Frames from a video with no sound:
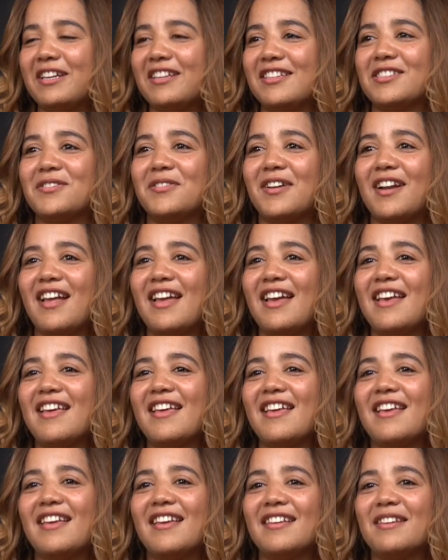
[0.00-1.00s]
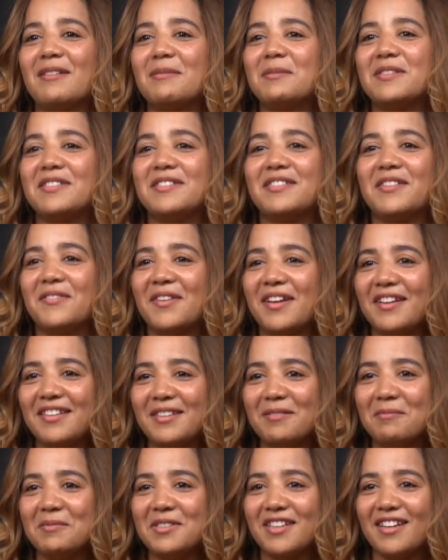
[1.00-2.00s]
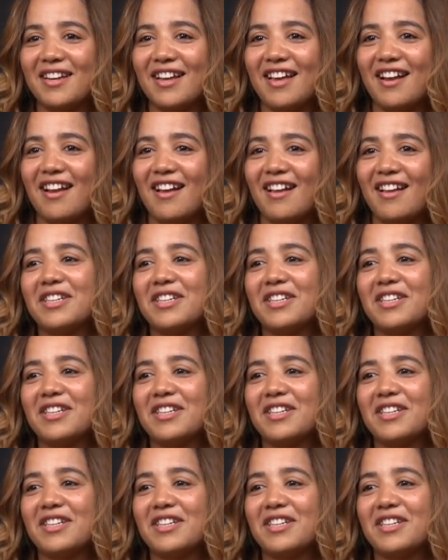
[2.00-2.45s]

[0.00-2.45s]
كنت فرحانه بزاف غادي نمشي نقرا